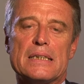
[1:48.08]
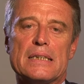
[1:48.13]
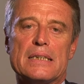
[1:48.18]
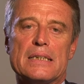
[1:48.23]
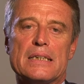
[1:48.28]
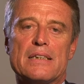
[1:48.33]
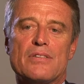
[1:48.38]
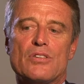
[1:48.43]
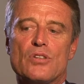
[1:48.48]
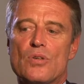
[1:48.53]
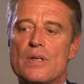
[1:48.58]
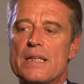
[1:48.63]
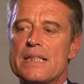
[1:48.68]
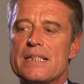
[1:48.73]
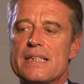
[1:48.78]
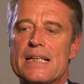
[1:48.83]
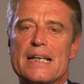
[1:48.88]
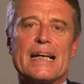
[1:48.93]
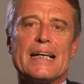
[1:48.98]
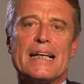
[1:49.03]
eh, devono
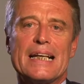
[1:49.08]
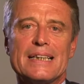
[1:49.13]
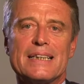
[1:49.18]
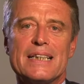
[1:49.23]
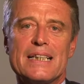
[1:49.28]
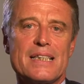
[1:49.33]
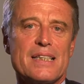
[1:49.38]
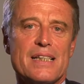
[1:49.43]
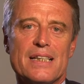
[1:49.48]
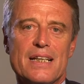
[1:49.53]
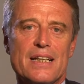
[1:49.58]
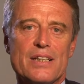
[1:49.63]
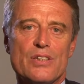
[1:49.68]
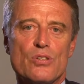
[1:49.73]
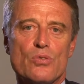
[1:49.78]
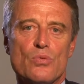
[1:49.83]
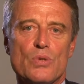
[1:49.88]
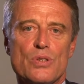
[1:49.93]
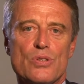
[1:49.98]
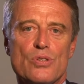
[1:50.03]
essere all'altezza della
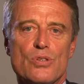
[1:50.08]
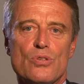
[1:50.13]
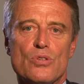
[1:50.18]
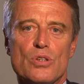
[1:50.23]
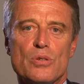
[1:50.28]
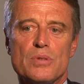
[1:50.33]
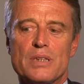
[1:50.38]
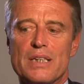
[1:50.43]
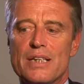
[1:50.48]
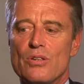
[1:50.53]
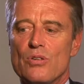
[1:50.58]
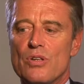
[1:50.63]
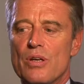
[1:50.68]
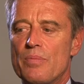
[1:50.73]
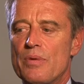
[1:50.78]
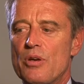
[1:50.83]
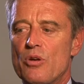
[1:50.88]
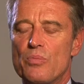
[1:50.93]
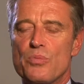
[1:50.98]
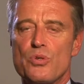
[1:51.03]
situazione perché noi
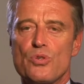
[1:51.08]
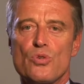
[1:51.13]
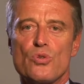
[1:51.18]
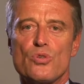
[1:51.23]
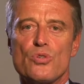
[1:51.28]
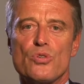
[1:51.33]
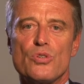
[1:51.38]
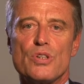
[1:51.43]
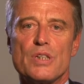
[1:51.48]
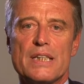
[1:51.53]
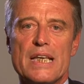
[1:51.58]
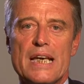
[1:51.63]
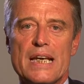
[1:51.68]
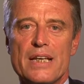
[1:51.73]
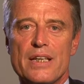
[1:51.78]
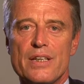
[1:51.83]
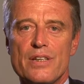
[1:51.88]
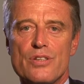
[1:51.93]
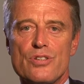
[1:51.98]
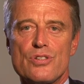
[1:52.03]
abbiamo bisogno di
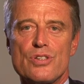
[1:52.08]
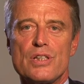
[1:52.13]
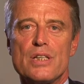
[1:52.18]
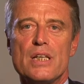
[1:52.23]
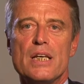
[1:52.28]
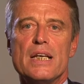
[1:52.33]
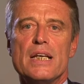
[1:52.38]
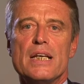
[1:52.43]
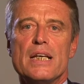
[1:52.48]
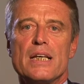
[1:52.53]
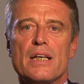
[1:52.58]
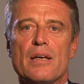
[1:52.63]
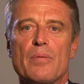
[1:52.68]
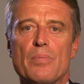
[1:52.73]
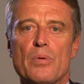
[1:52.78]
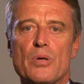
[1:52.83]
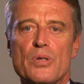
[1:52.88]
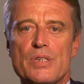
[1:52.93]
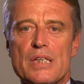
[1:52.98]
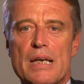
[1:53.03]
tecnici che
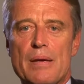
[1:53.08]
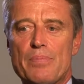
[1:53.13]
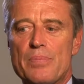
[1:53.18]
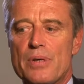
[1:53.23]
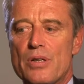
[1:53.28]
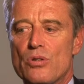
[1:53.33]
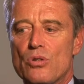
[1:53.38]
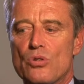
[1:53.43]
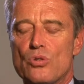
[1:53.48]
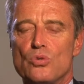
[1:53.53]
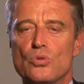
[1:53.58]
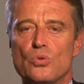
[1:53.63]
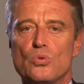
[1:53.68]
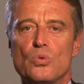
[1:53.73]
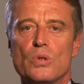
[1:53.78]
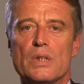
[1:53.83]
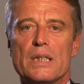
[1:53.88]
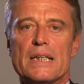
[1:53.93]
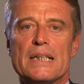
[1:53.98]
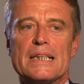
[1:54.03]
poi sappiano
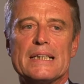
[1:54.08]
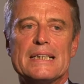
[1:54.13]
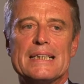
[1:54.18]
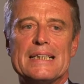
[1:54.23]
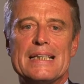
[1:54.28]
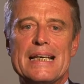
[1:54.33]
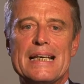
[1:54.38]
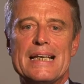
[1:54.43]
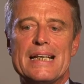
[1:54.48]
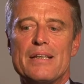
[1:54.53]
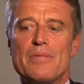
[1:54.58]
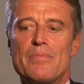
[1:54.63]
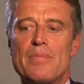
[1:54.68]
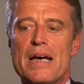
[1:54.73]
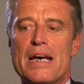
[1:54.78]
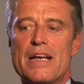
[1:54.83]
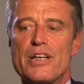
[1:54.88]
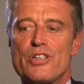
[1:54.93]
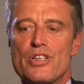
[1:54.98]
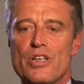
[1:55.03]
condurre i cantieri
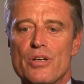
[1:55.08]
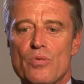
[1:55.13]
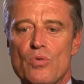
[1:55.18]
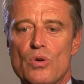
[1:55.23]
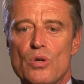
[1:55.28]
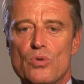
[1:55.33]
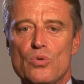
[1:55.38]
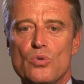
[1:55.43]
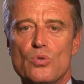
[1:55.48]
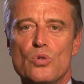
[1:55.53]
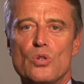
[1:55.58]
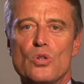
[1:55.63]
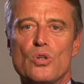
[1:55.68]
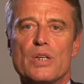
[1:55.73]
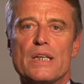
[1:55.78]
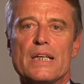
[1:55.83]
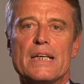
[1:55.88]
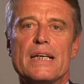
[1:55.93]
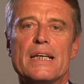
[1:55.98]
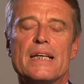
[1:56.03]
ma c'è qualcuno
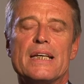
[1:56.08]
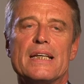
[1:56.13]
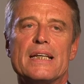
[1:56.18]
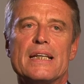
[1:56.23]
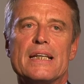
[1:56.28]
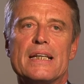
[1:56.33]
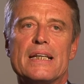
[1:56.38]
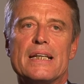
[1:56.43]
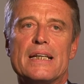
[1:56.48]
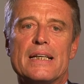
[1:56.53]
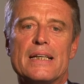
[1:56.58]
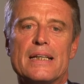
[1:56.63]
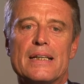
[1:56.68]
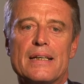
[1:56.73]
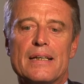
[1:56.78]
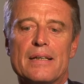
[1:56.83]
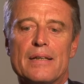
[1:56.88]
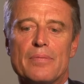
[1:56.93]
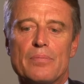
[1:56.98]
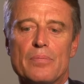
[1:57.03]
che, eh,
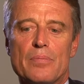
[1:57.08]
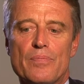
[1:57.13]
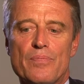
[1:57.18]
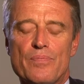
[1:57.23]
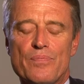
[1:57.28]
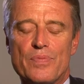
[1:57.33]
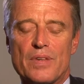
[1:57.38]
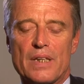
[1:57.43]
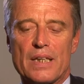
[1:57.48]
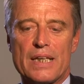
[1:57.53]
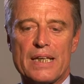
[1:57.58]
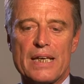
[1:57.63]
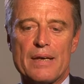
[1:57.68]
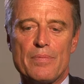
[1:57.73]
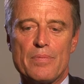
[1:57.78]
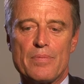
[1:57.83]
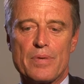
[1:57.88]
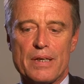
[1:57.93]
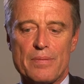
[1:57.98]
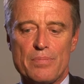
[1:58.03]
eh
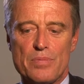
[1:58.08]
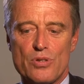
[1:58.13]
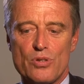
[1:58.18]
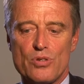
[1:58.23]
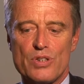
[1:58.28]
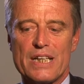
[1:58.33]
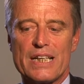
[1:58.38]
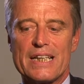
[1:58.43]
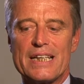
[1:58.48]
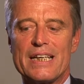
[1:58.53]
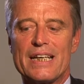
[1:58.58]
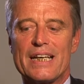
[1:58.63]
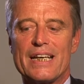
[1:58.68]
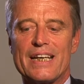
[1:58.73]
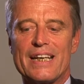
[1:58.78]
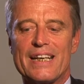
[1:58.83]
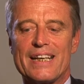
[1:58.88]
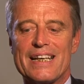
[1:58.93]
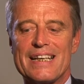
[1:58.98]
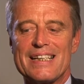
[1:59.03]
che, che bisogna
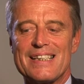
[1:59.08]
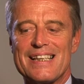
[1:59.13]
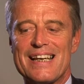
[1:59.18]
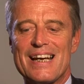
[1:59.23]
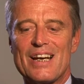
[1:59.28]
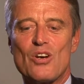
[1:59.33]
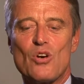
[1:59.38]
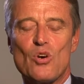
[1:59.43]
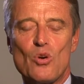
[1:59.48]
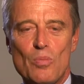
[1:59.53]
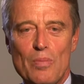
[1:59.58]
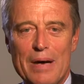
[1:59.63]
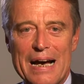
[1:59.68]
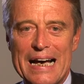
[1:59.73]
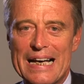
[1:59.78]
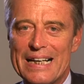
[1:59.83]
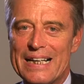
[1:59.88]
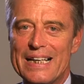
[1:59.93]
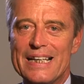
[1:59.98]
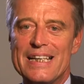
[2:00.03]
che riesca a
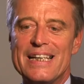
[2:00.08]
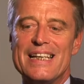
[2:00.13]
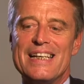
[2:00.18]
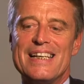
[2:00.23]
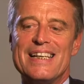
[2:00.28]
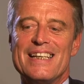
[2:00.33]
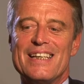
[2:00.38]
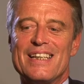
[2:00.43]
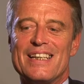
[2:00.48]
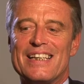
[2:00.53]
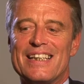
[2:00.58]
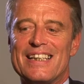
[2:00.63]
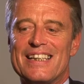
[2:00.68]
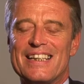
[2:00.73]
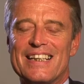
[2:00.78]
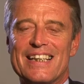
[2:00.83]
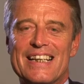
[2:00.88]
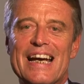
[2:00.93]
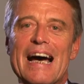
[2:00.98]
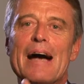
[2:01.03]
colmare
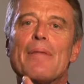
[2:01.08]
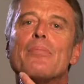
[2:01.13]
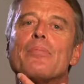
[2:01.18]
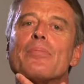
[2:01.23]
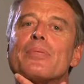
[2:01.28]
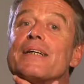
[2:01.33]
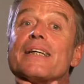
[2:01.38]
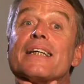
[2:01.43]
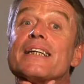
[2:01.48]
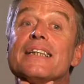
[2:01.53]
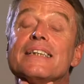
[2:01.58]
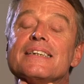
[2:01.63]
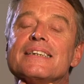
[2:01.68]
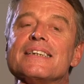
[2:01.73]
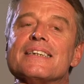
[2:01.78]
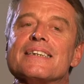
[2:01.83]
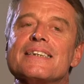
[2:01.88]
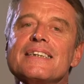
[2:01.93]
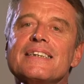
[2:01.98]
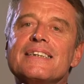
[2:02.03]
il gap che
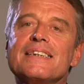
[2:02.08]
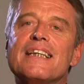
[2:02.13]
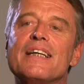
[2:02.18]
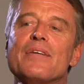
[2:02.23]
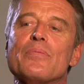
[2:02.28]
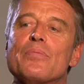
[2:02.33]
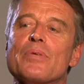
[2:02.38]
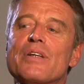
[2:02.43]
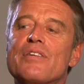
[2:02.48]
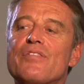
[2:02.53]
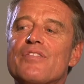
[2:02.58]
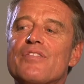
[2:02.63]
esiste sempre